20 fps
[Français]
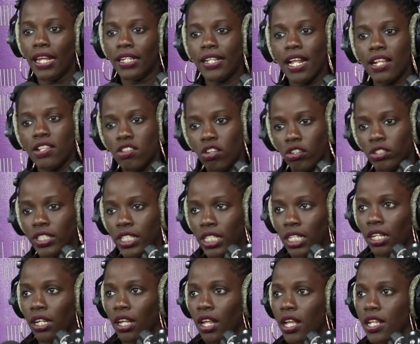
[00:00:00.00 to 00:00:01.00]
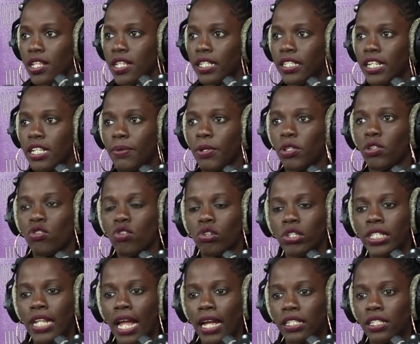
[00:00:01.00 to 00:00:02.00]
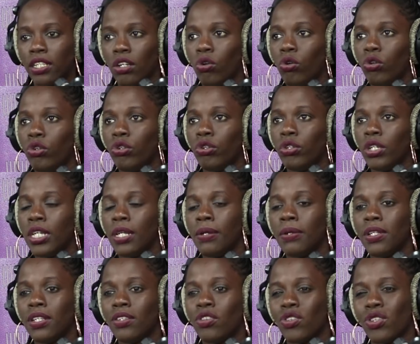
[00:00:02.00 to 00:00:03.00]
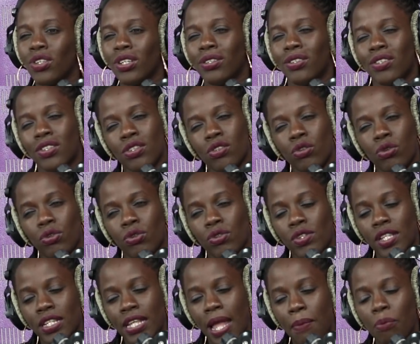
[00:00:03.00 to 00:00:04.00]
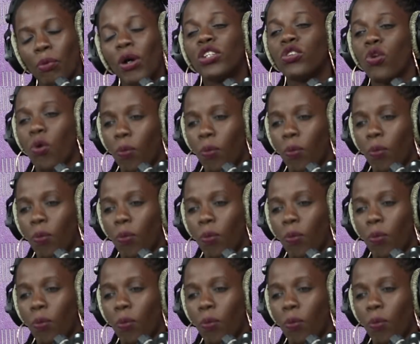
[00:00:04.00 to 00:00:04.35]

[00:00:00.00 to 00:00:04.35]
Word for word: Et tu as senti cette espèce de solidarité au lieu il y a moins de